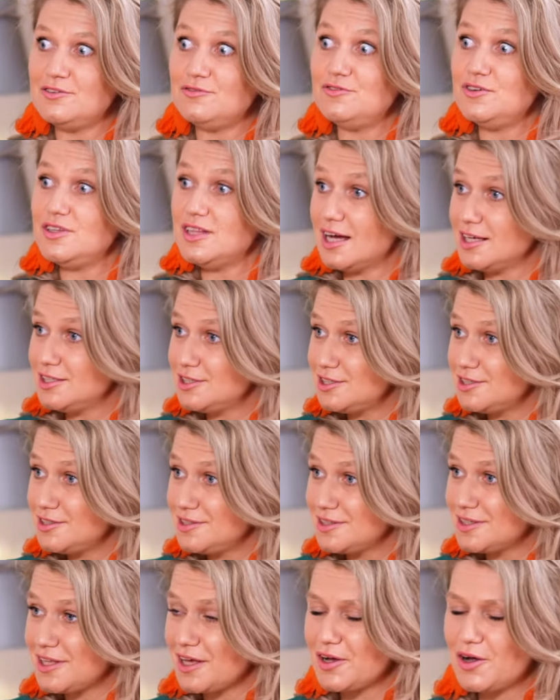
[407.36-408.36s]
nie widać
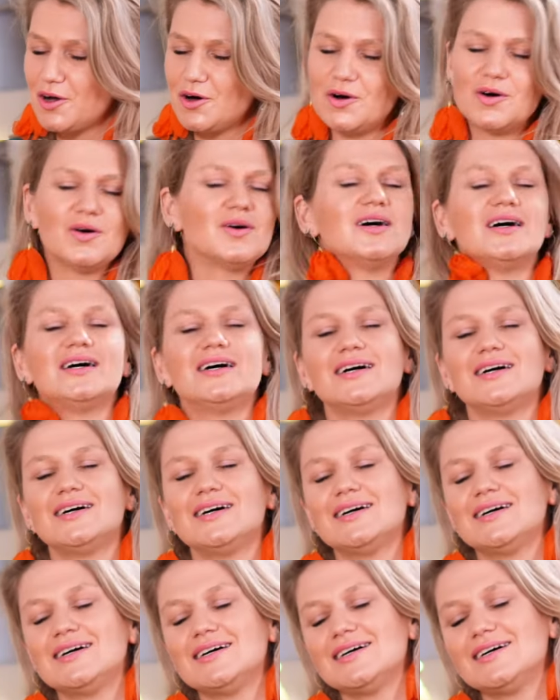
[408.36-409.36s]
tego,
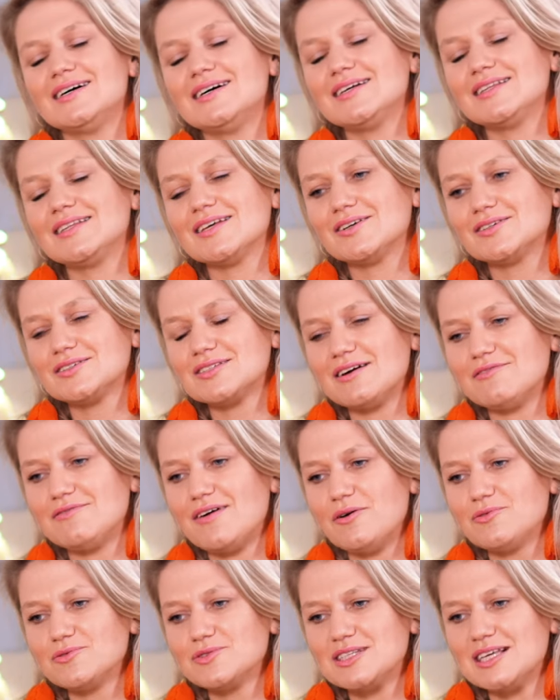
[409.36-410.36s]
e, tego
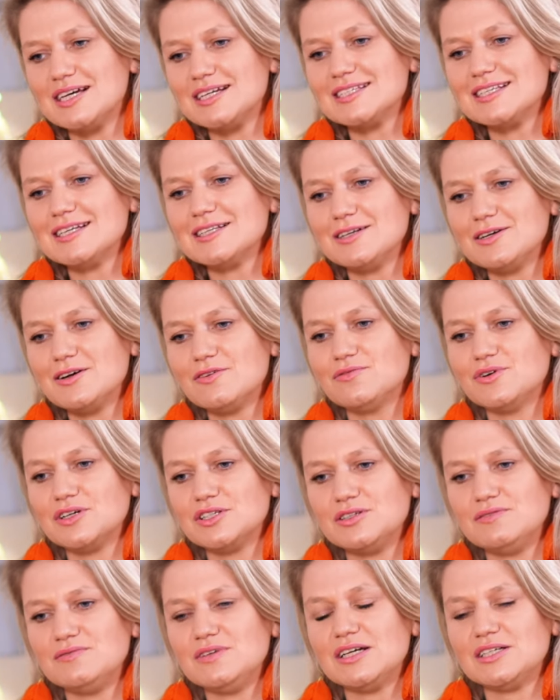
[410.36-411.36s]
zawału serca, tylko
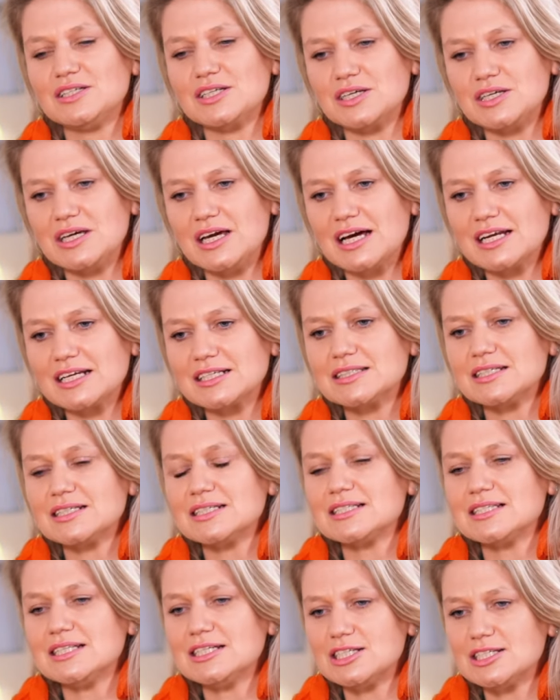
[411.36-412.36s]
właśnie widać taki
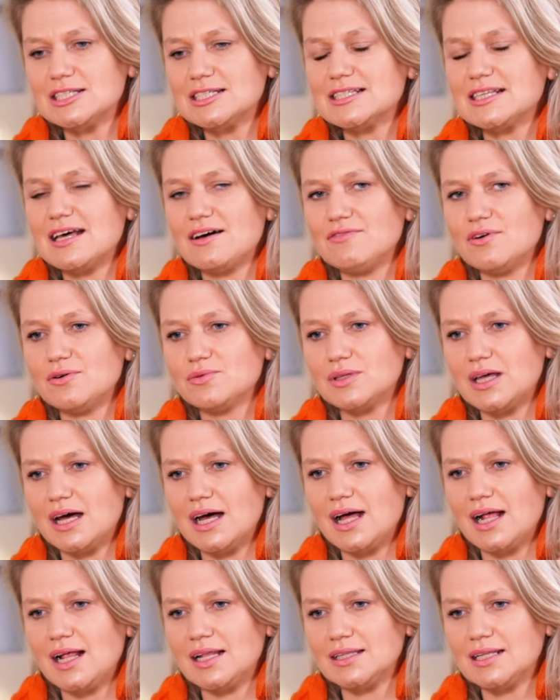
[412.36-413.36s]
charakterystyczny zawał
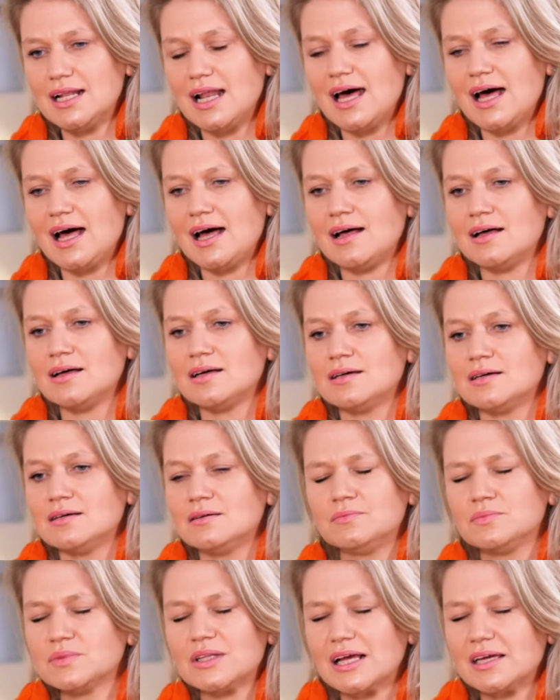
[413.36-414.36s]
da, dla,
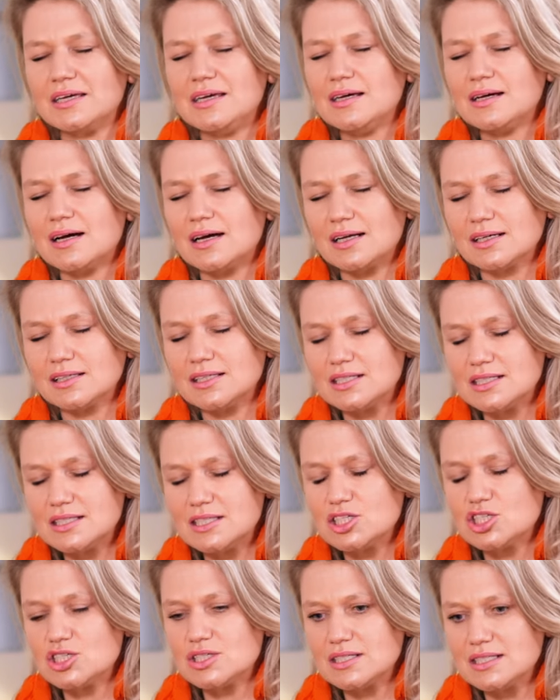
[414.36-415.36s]
e, taki
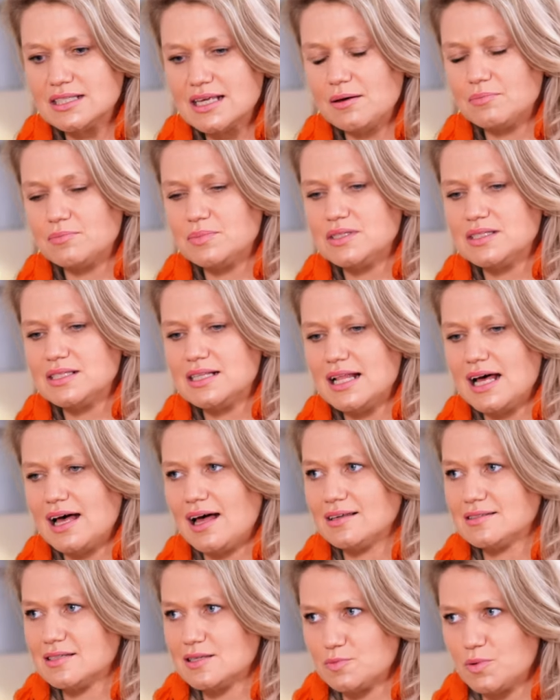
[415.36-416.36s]
charakterystyczny zapis
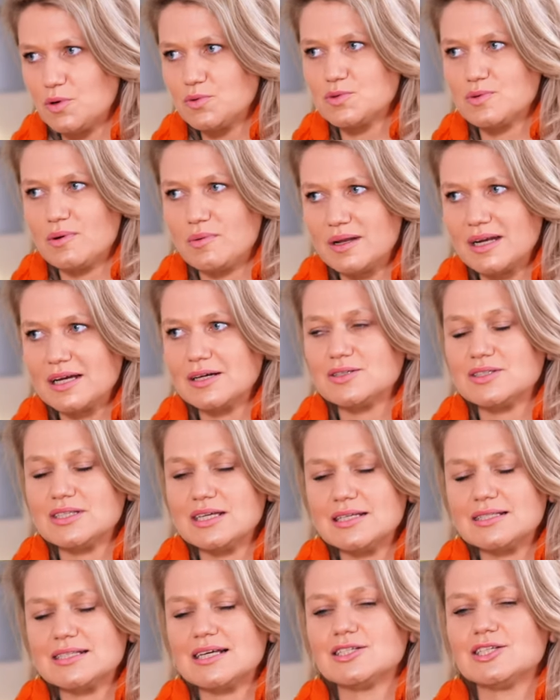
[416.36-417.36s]
dla zespołu złamanego
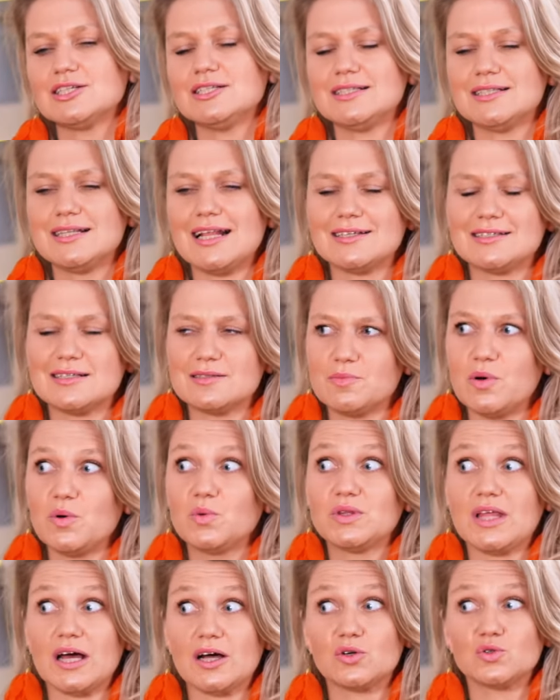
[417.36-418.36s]
serca, czyli dla
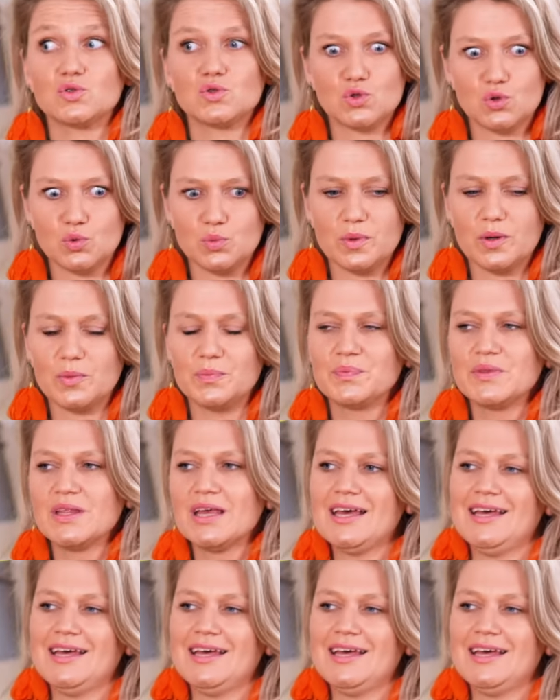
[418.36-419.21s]
zespołu tak odsuwał.